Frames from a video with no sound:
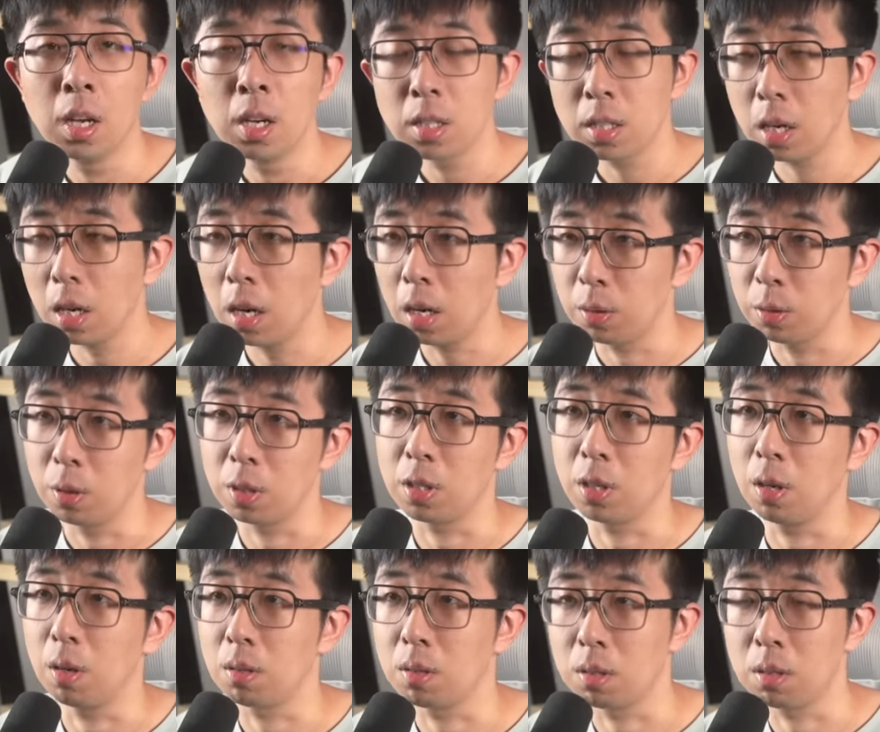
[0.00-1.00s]
这很多时
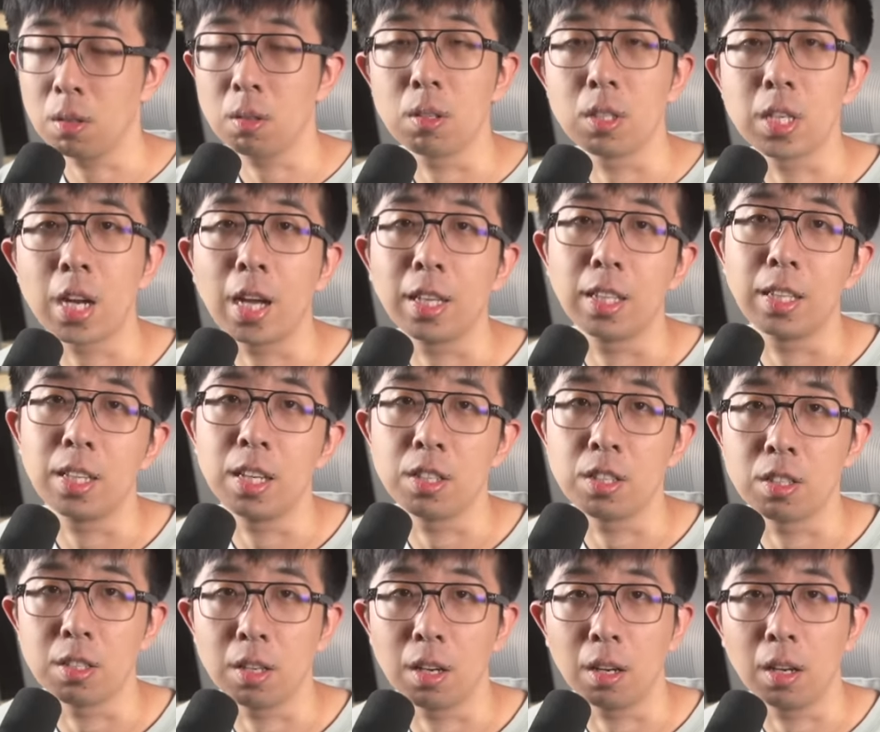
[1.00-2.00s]
候就又是差在电
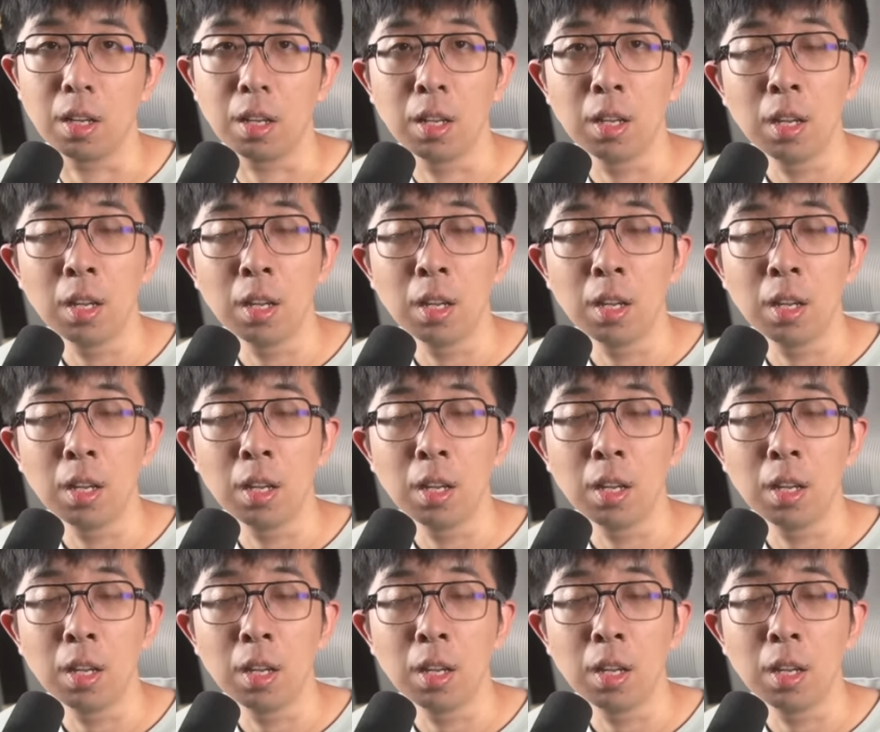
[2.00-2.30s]
池上了。